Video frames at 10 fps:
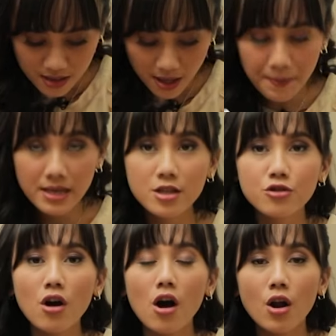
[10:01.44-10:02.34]
Tapi ini
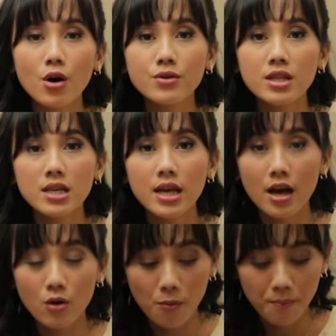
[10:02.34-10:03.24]
tuh kalau di
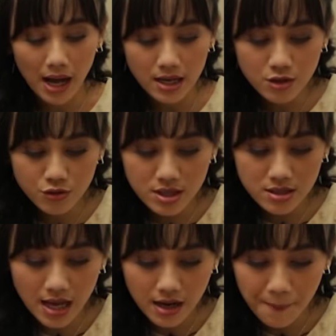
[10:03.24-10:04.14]
Eropa, ini tuh
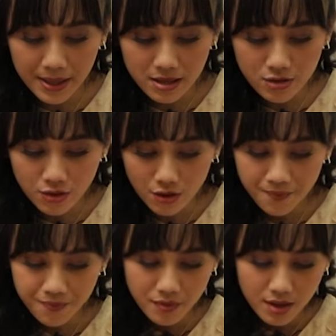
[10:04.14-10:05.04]
jadi sarapan gitu loh.